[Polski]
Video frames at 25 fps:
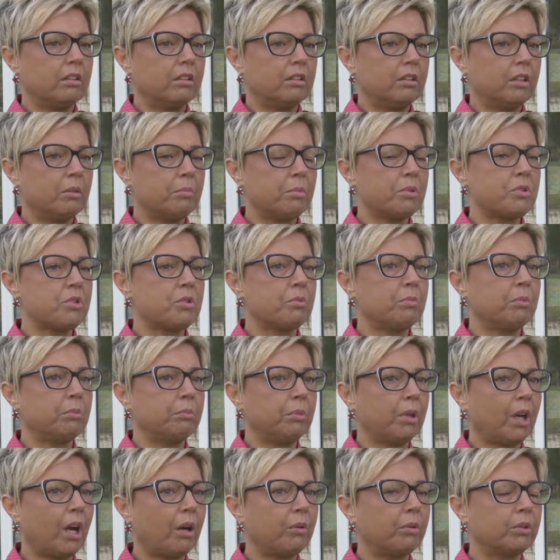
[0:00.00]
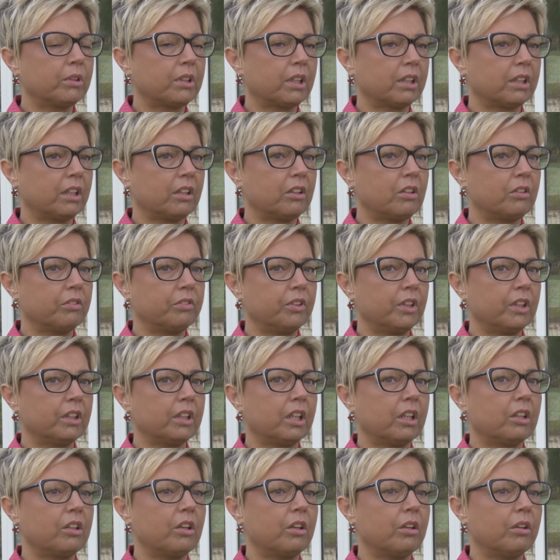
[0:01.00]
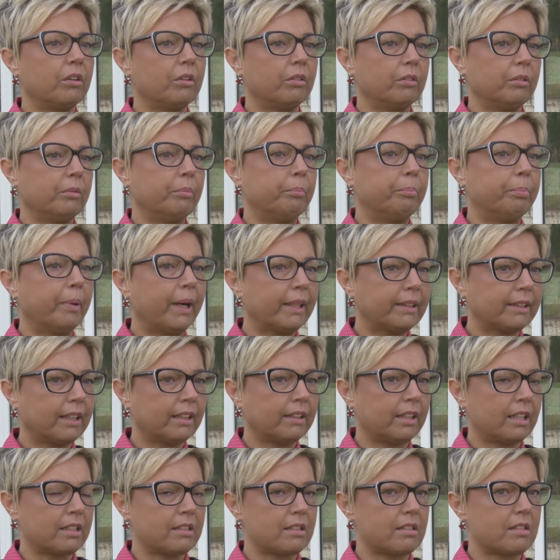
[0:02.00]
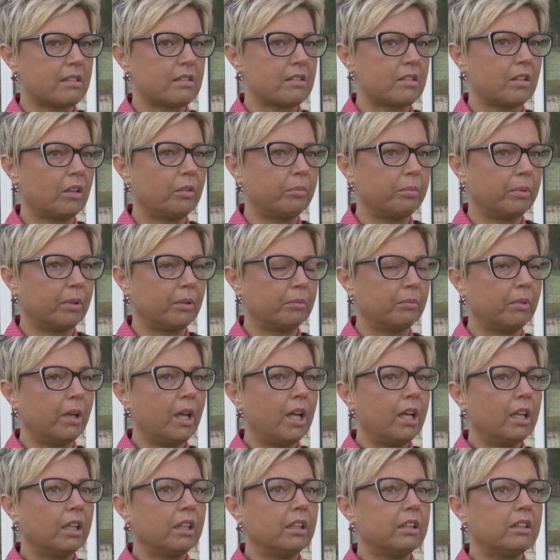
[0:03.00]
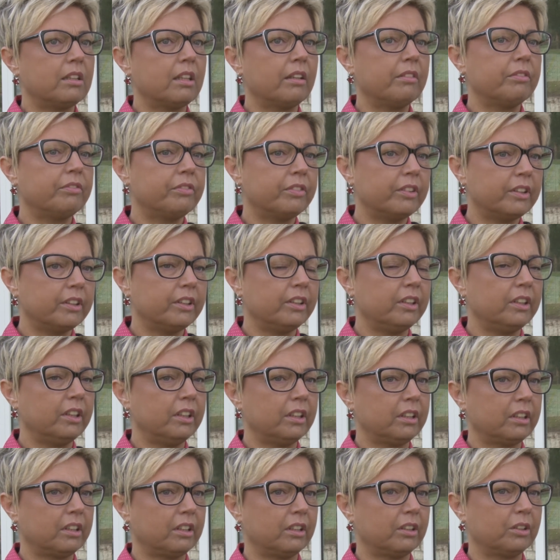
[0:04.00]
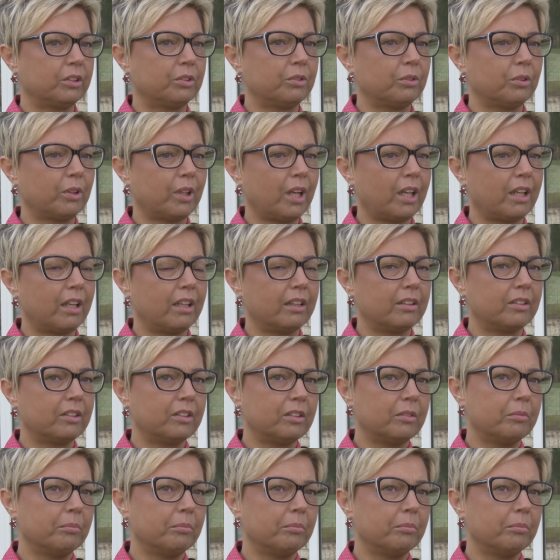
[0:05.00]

nie będziemy miały takiego wielkiego bata nad sobą i te wyniki, które